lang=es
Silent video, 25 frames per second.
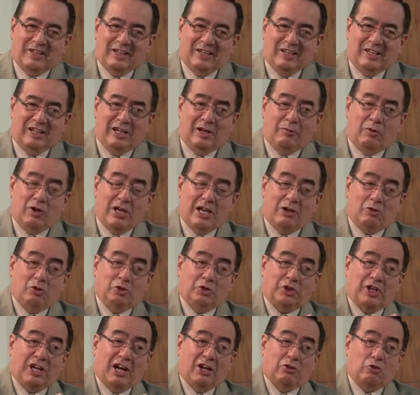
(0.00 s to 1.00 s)
Y les voy a
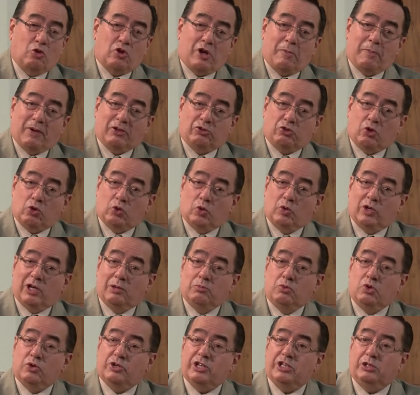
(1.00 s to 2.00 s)
contar algo que pasó con el
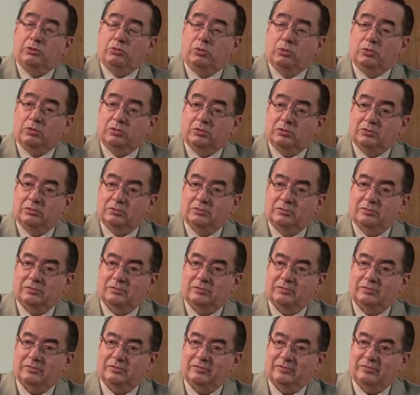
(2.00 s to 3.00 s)
burrito,
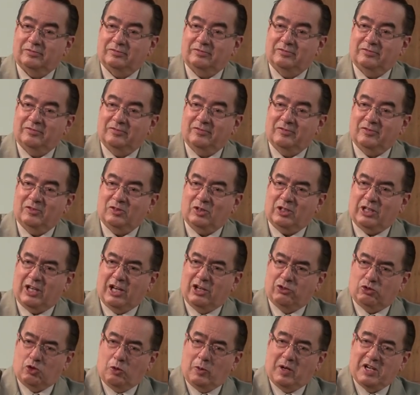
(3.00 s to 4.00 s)
que
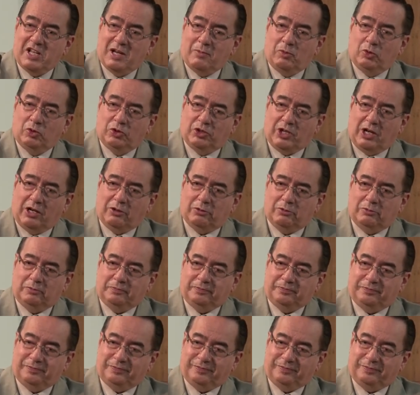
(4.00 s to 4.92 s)
Jesús venía montado.